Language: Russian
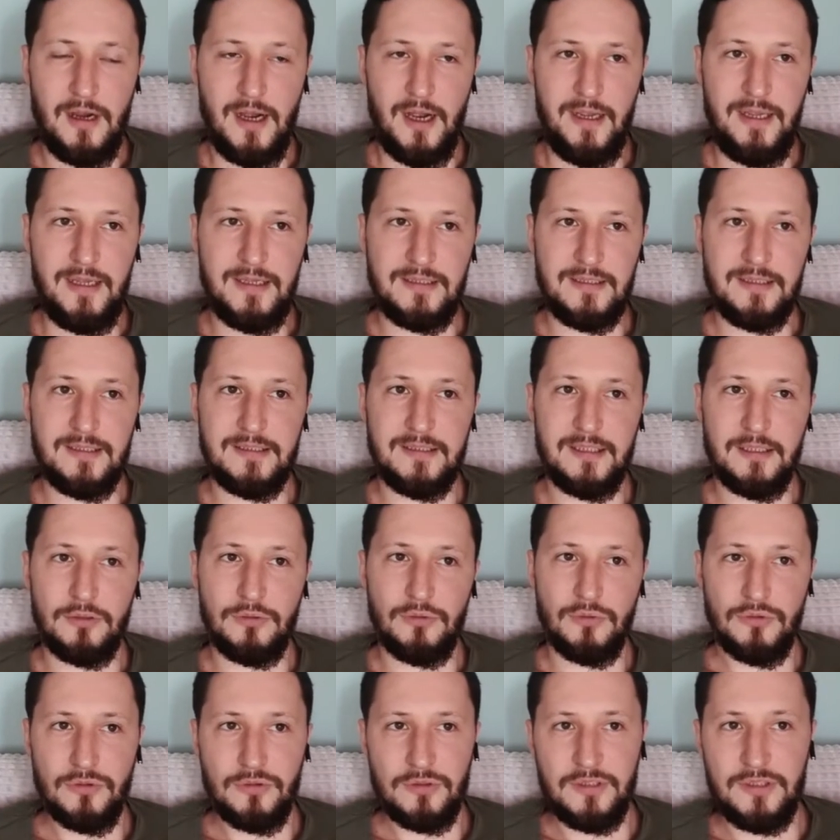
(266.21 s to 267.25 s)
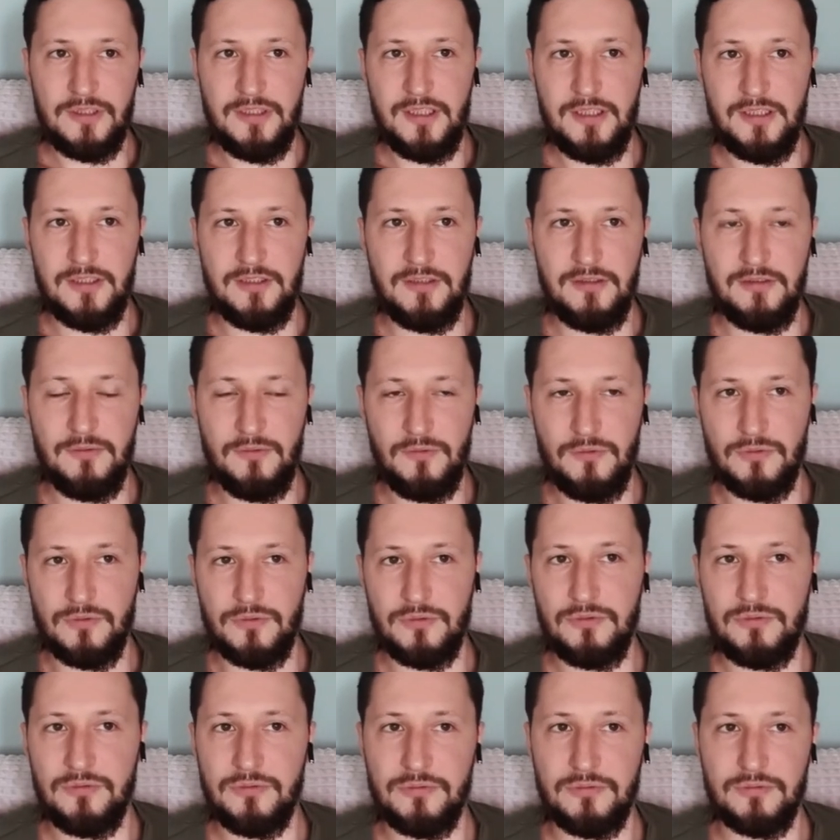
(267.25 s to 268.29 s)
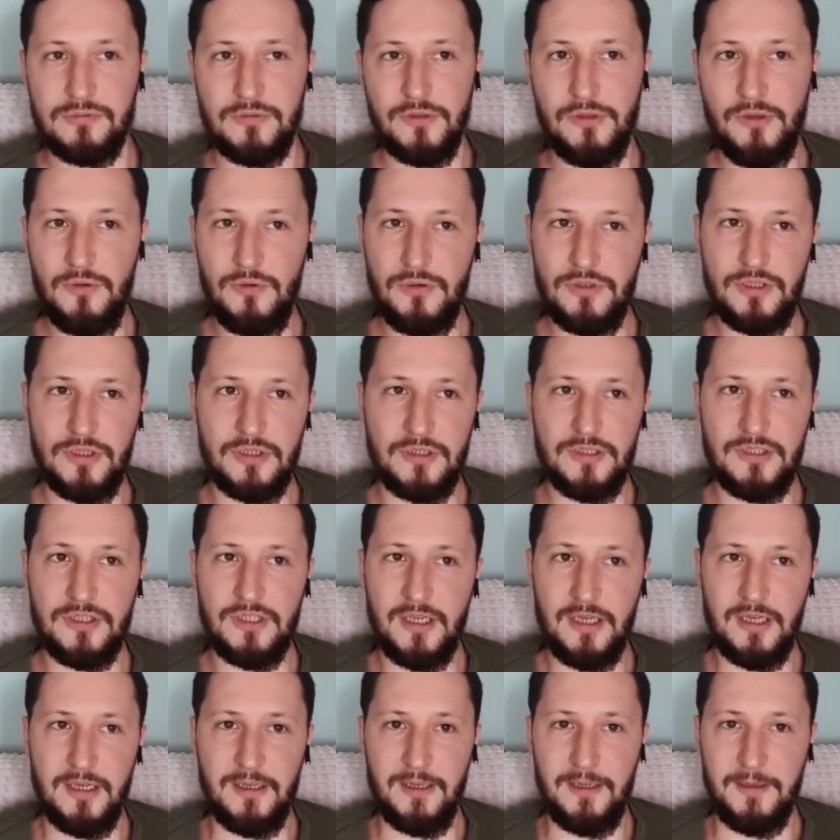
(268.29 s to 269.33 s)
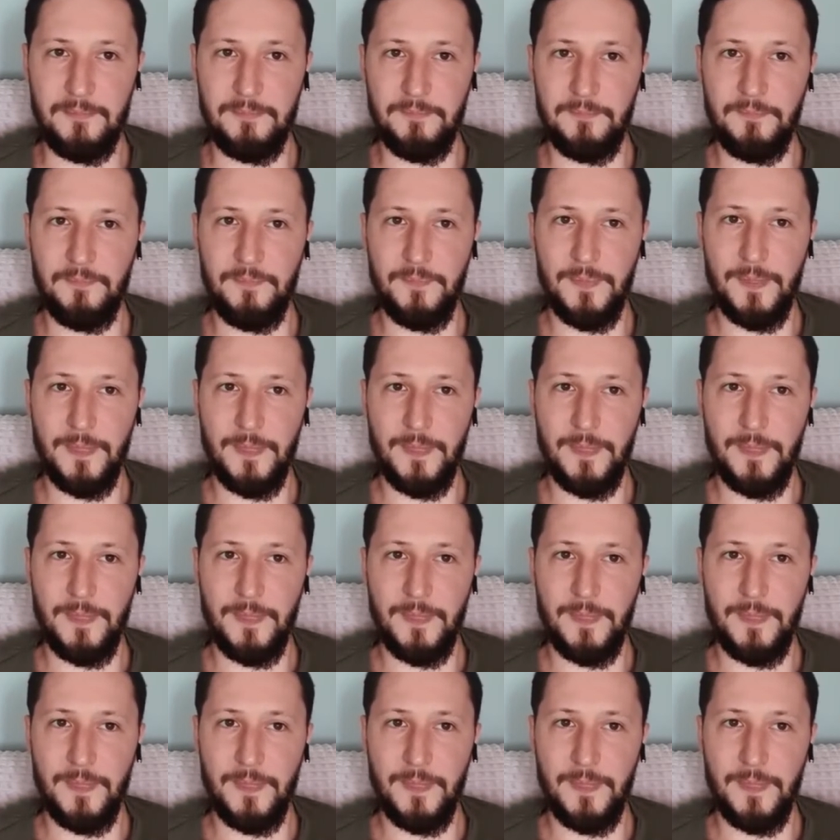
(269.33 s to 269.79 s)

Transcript: А если Сатурн здесь, ну, не очень сильный,